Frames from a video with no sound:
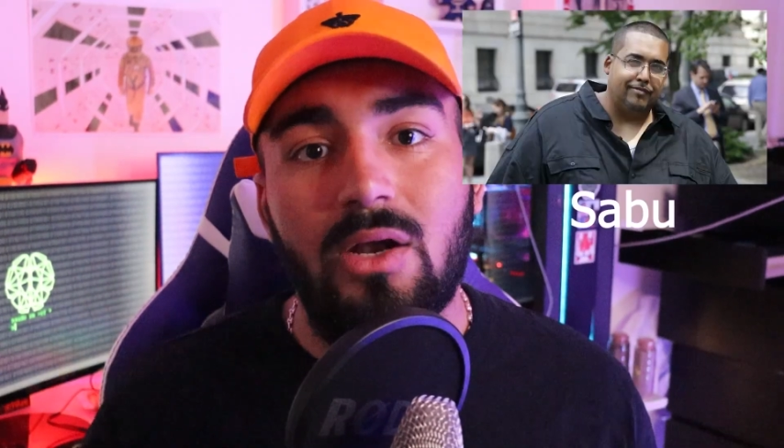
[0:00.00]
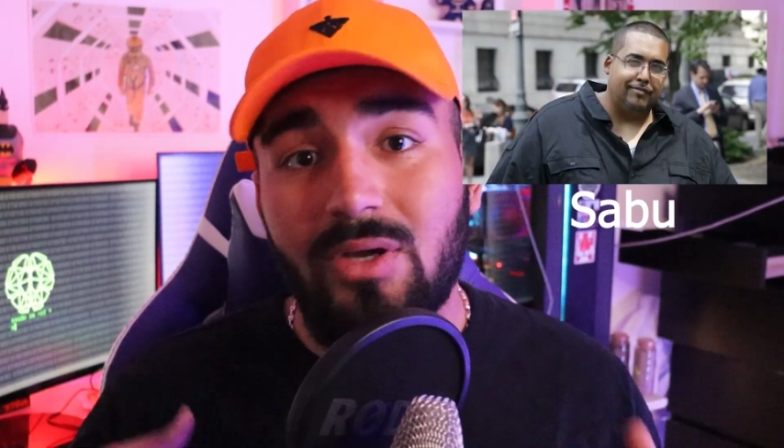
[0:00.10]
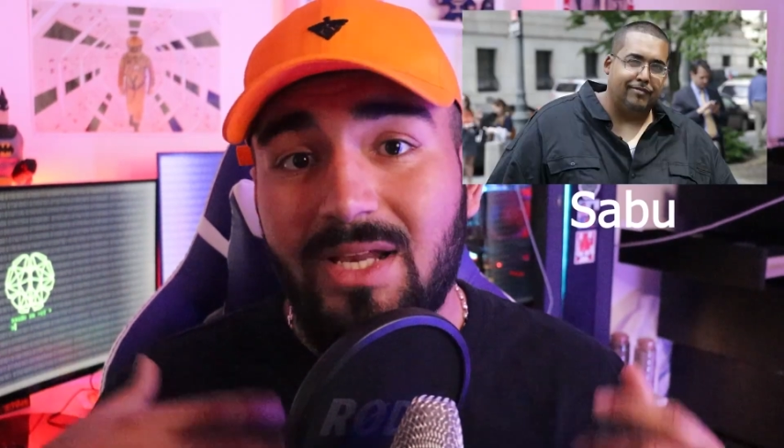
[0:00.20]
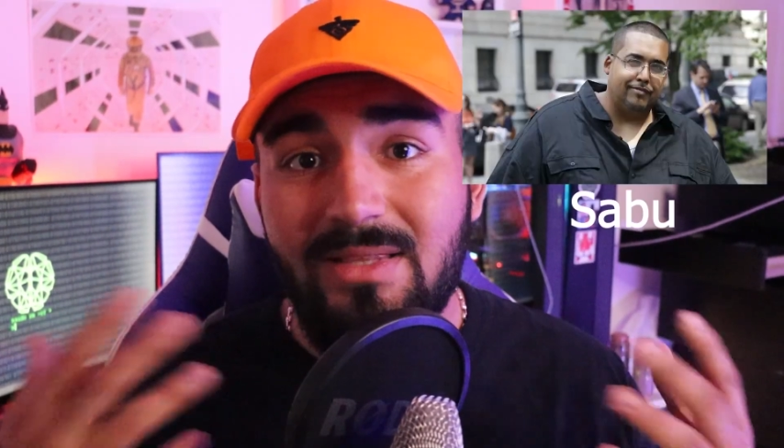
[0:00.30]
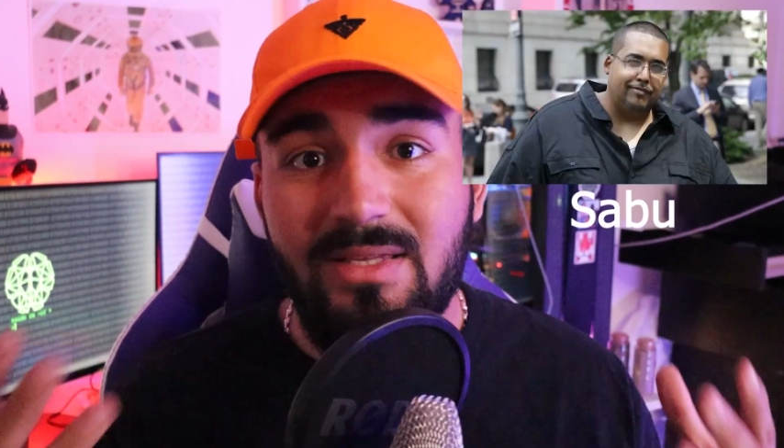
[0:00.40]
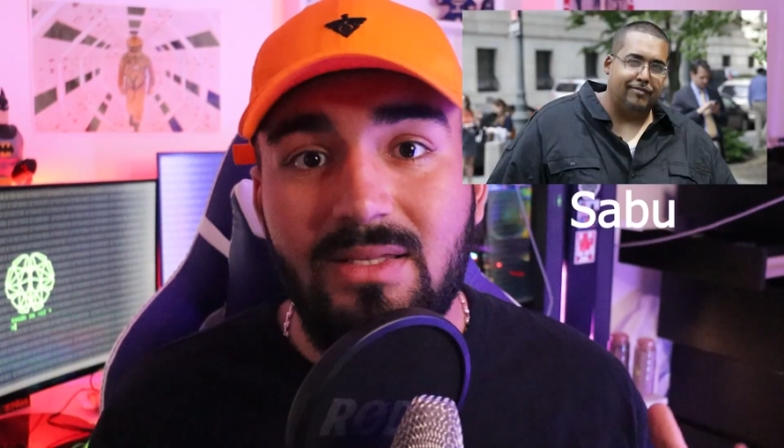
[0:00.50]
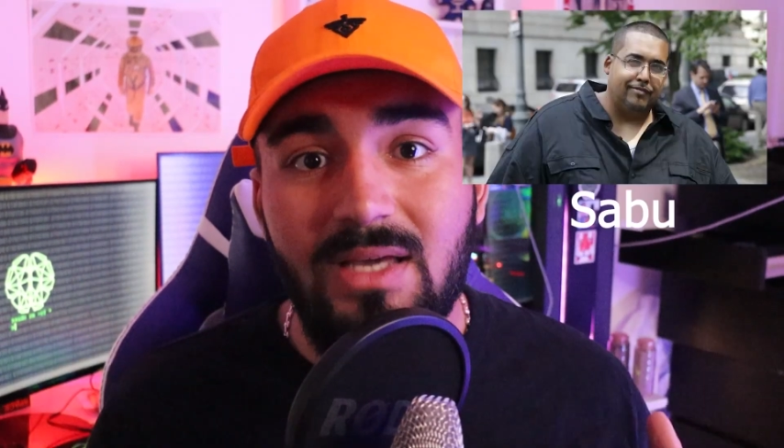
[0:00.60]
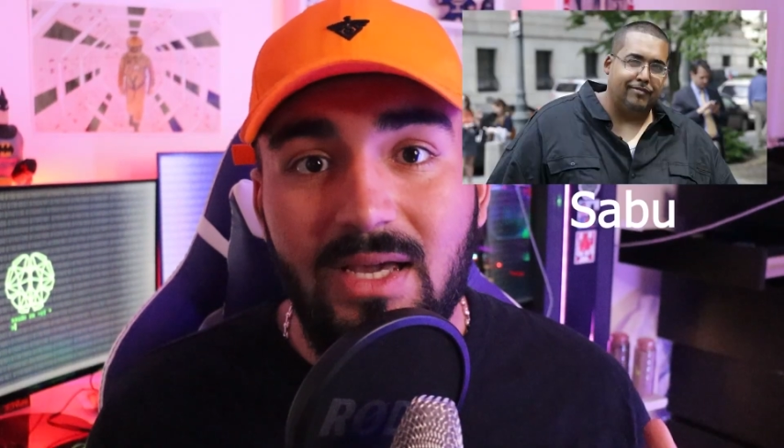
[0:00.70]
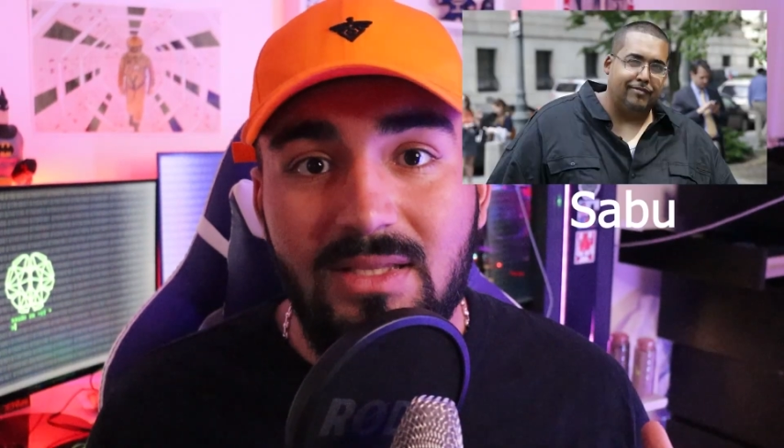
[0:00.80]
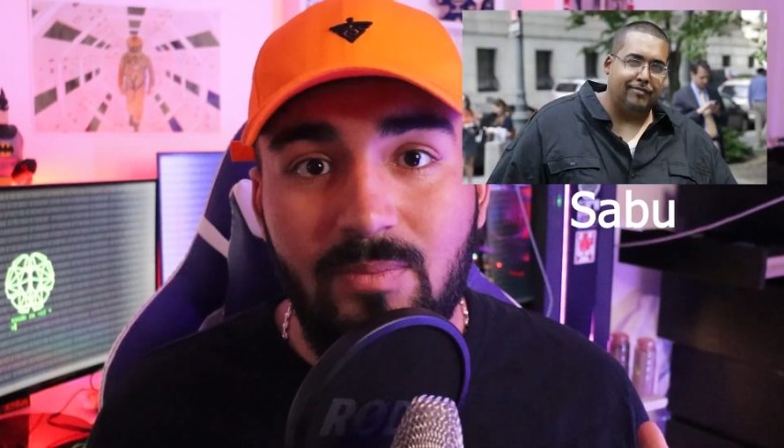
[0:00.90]
Alors, il a été
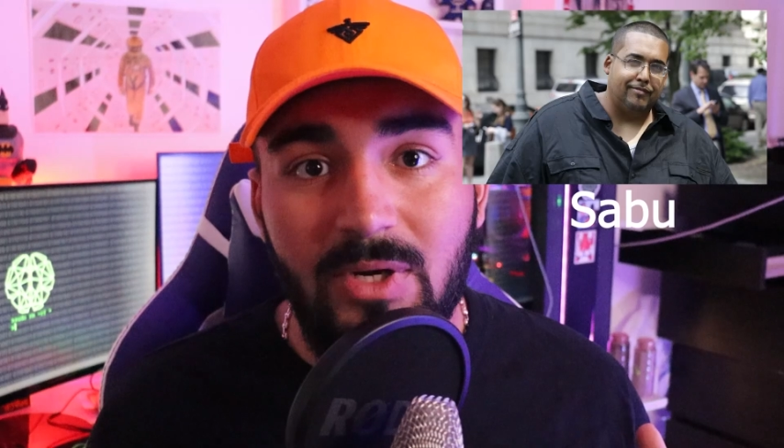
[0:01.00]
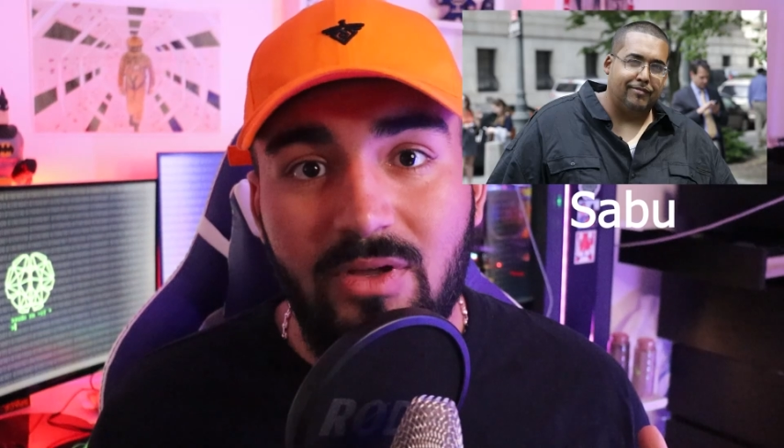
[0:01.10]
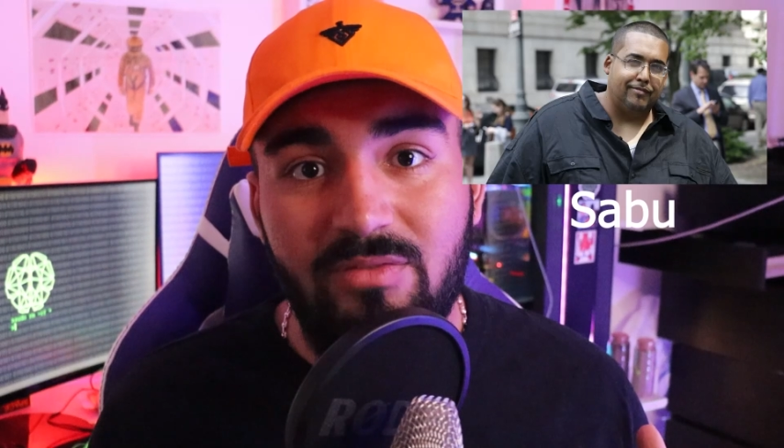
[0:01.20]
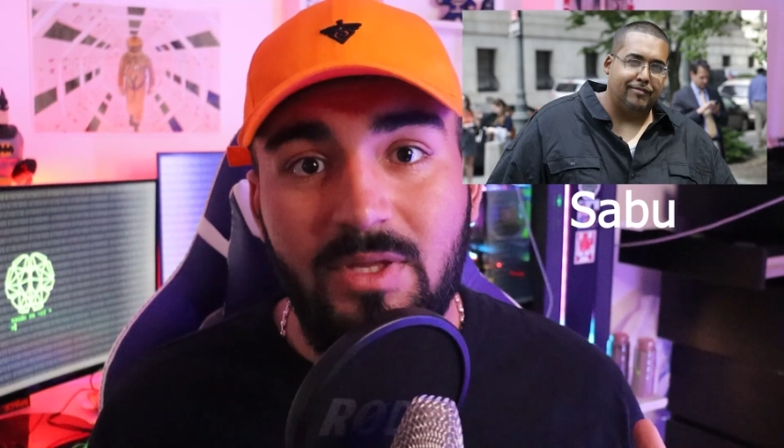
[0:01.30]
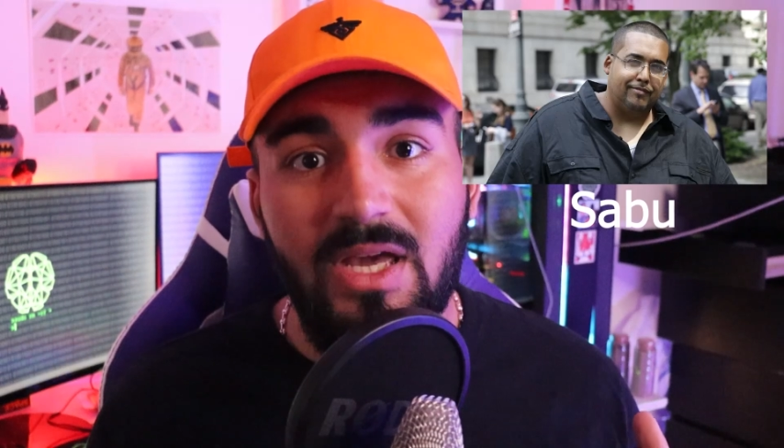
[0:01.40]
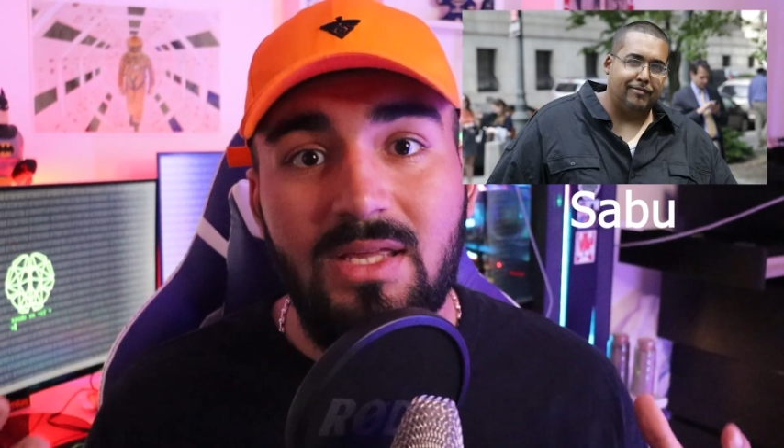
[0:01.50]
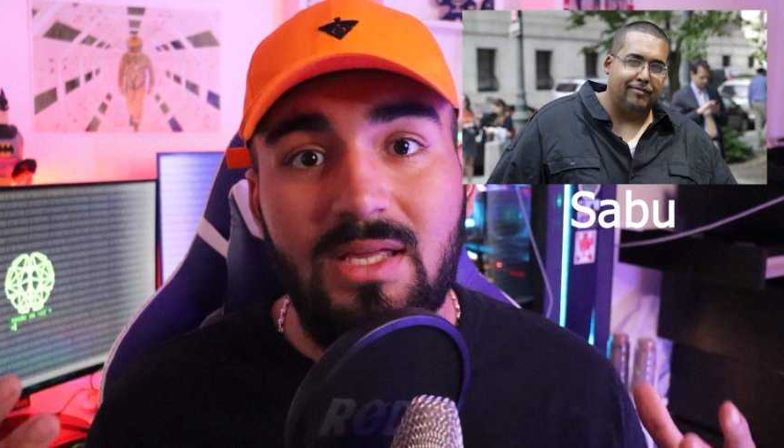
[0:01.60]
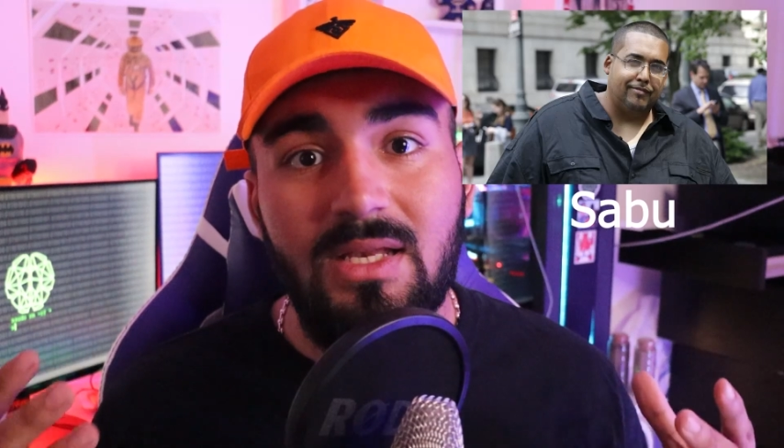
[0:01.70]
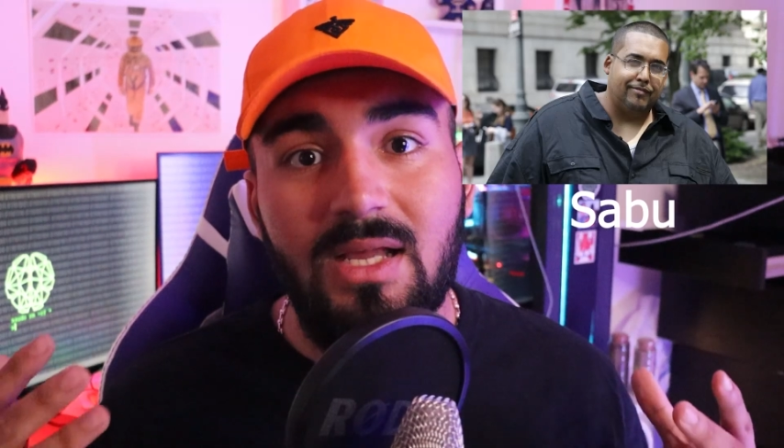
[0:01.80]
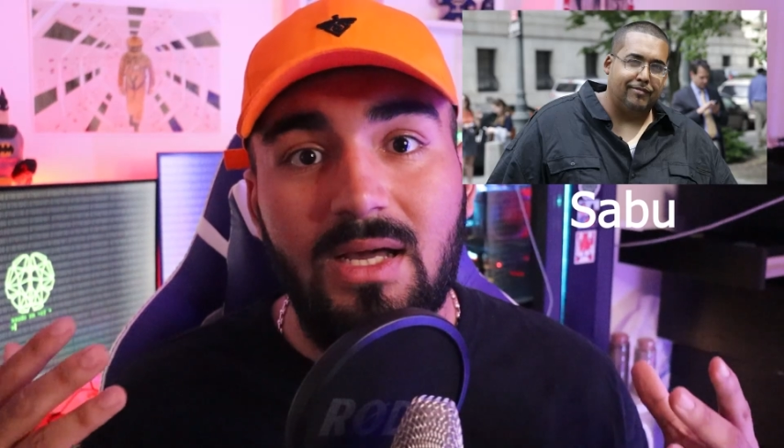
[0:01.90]
arrêté par le FBI et
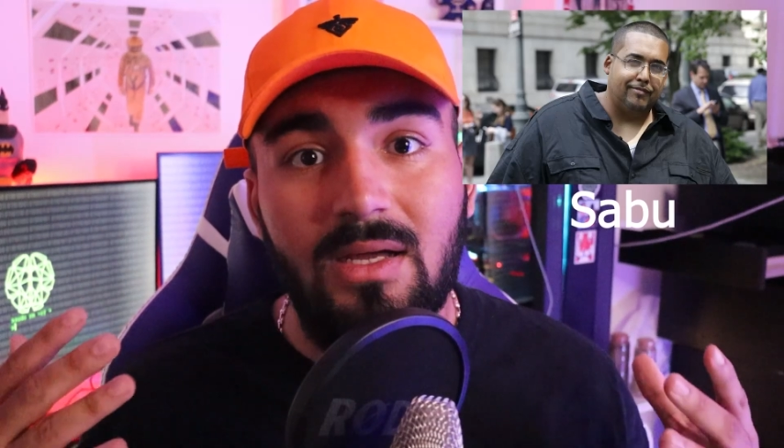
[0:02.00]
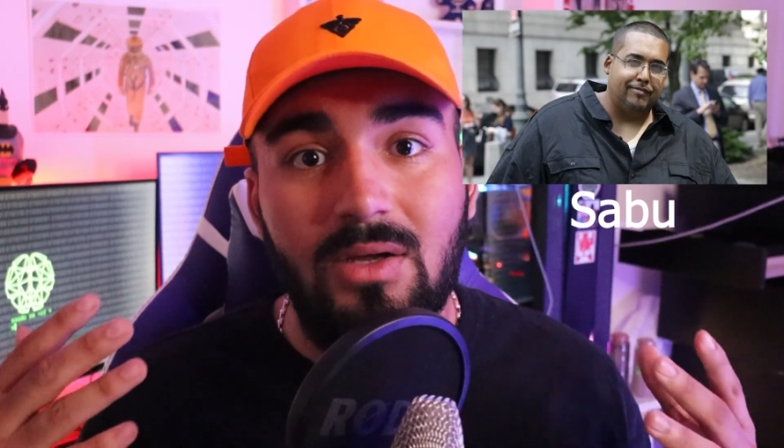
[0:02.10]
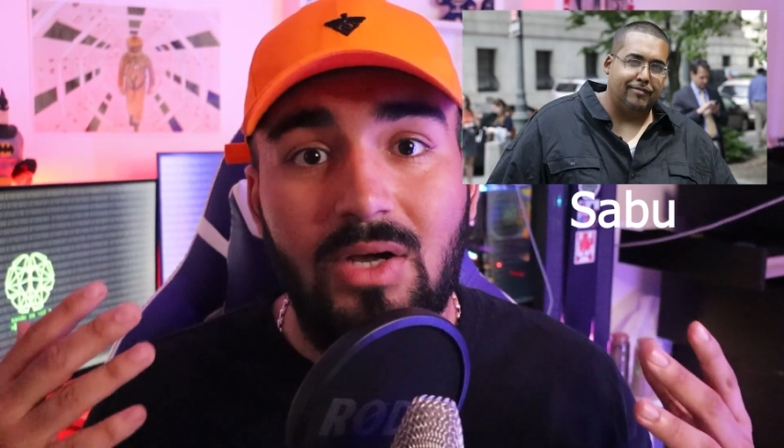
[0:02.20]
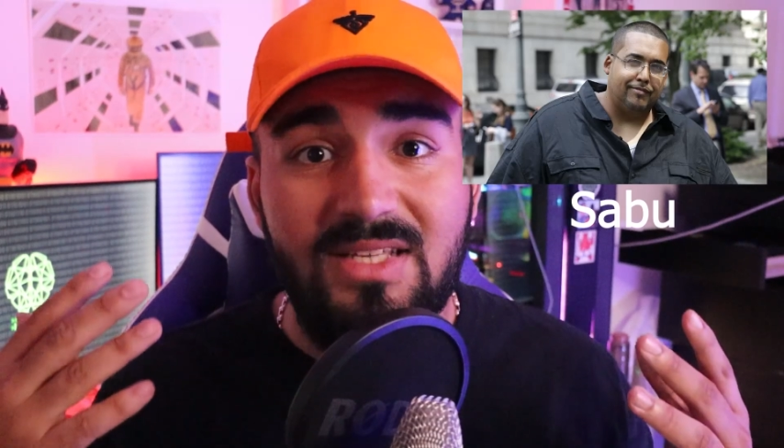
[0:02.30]
il a